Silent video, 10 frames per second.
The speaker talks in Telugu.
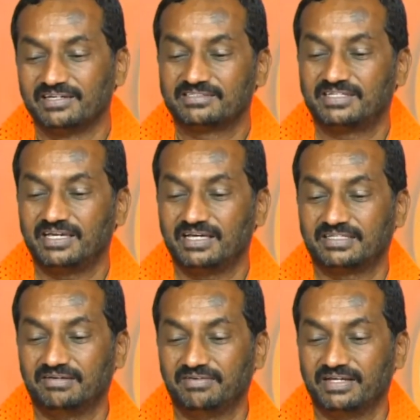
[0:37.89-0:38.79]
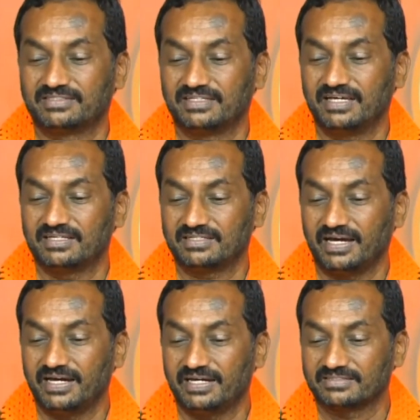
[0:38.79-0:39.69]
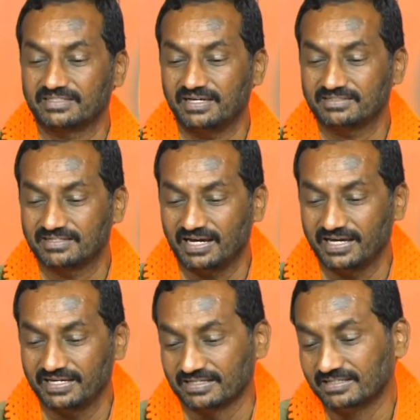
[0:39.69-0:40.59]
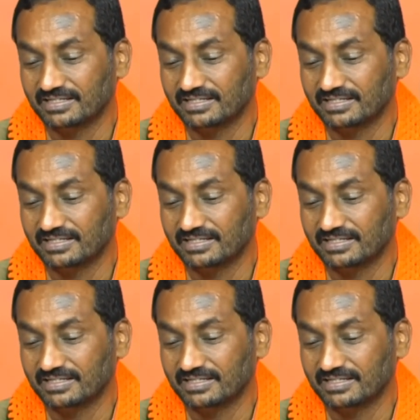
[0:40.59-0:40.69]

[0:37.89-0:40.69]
సిఎస్ సెవెన్ సిఎస్ ఎయిట్ సిఎస్ నైన్